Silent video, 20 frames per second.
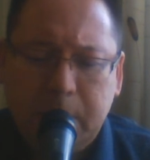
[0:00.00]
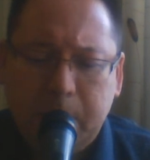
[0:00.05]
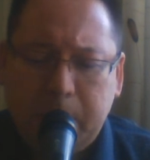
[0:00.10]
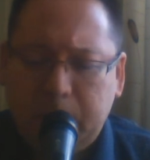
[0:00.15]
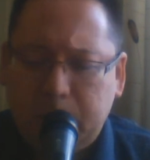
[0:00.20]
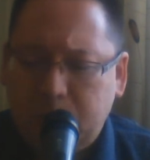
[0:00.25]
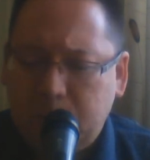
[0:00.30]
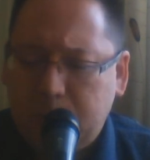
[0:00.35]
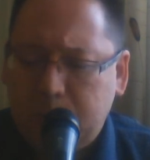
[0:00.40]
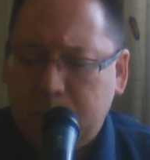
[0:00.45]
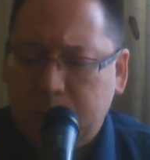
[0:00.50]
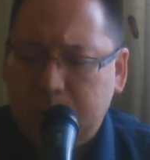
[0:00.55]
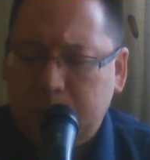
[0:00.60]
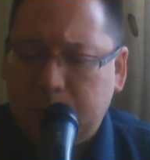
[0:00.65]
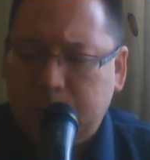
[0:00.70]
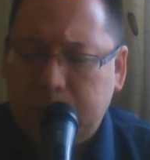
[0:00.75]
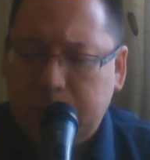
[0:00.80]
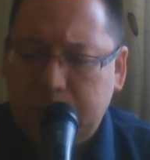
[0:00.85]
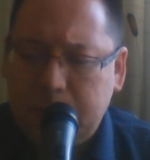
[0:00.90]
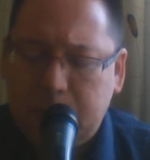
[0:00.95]
которое будет
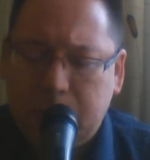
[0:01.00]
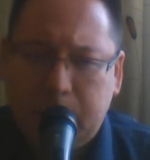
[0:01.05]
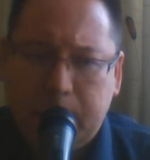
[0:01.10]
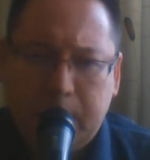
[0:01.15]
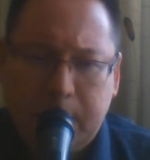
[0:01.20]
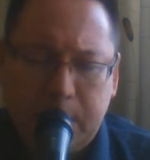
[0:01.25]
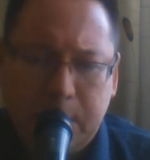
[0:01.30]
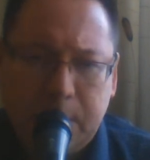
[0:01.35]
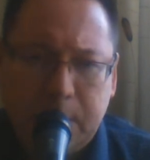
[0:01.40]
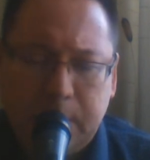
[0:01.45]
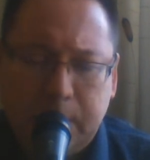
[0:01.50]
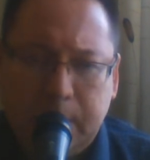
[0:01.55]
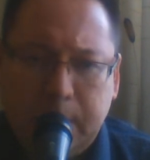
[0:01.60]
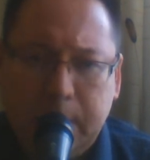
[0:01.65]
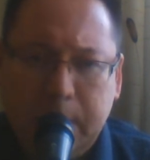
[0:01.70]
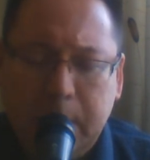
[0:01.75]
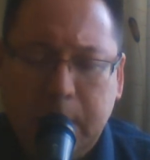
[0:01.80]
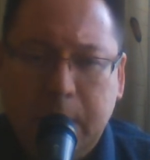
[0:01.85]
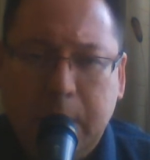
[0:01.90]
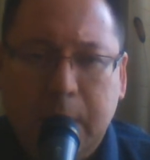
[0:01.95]
влиять на качество
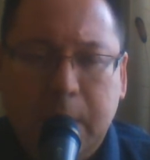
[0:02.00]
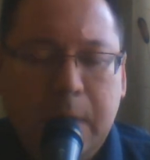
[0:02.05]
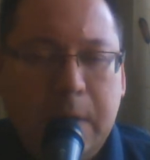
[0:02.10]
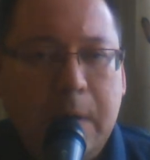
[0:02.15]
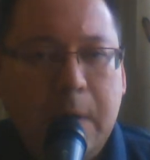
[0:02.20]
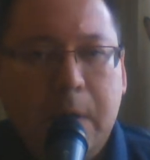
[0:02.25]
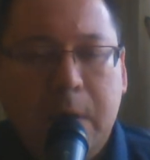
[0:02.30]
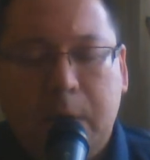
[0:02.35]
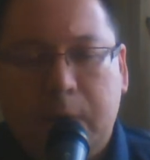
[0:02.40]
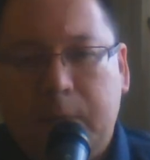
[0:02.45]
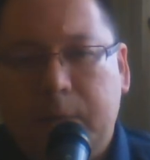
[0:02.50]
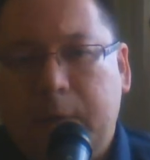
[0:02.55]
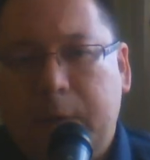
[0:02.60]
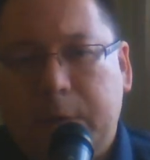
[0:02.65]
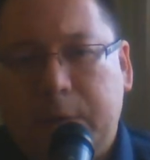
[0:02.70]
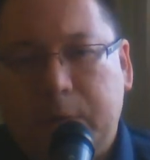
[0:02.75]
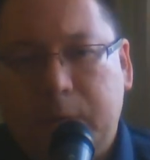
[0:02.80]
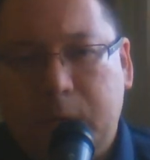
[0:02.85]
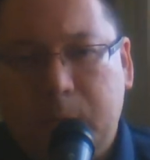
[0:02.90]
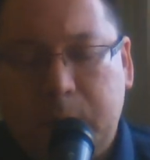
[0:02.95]

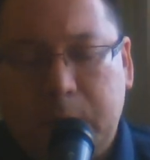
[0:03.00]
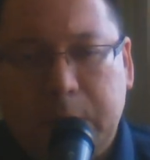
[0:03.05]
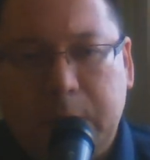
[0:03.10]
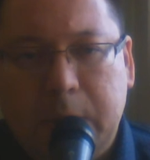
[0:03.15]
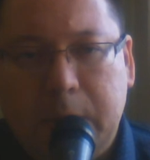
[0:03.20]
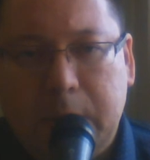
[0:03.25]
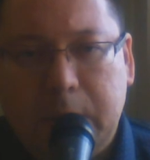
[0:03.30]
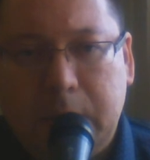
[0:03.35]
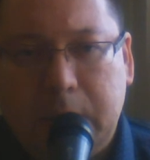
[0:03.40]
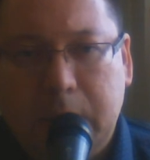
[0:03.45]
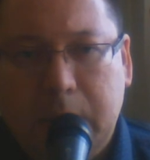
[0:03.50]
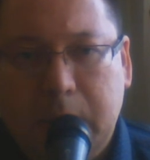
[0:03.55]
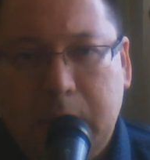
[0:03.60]
вашего мышления.